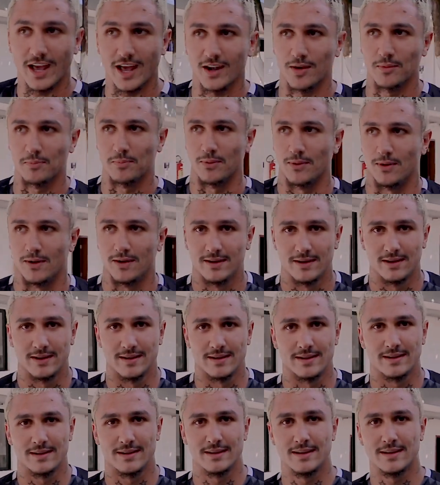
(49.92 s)
nosso
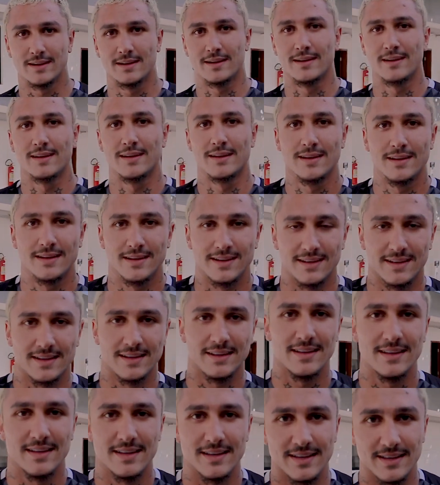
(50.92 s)
meia Vina
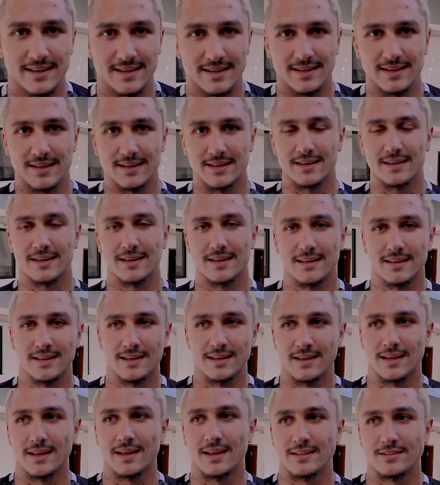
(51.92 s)
comentou sobre a
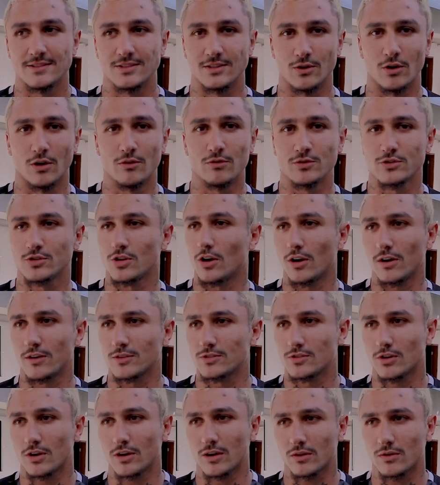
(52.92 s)
preparação sob o comando
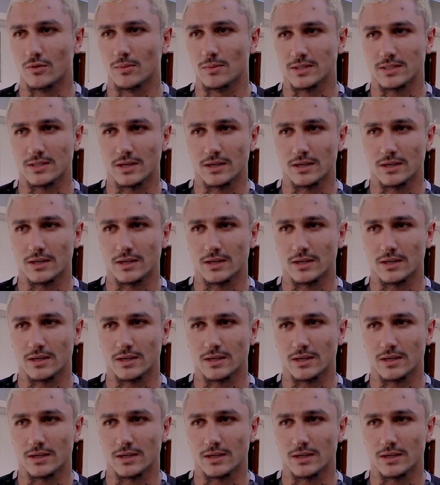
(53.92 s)
de Thiago